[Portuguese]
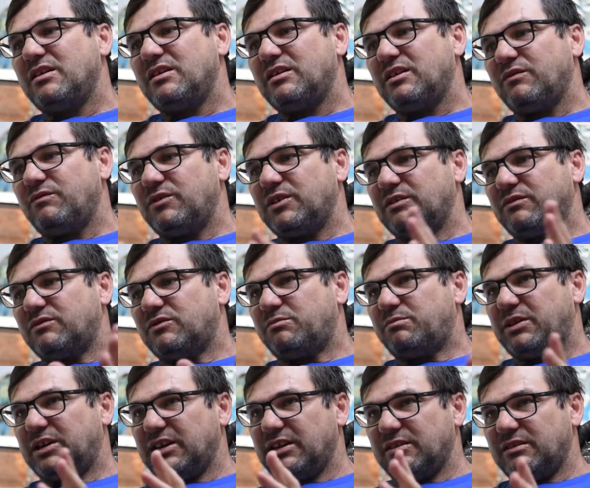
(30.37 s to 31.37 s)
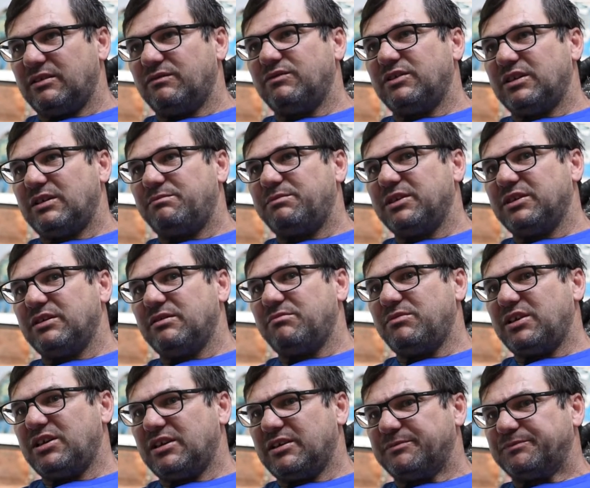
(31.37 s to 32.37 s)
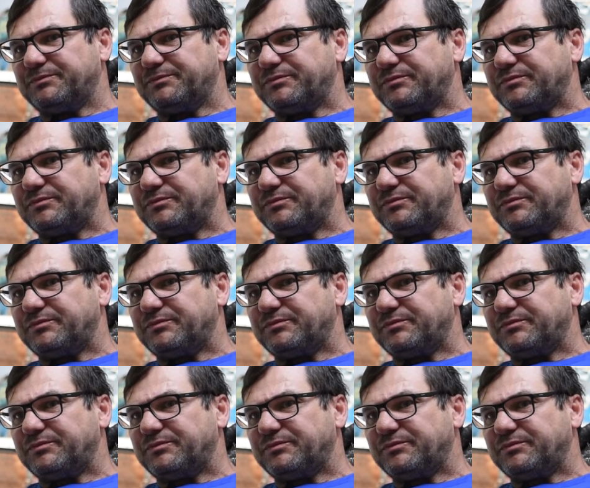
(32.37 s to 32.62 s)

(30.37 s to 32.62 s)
que a feira ficou parada devido à pandemia.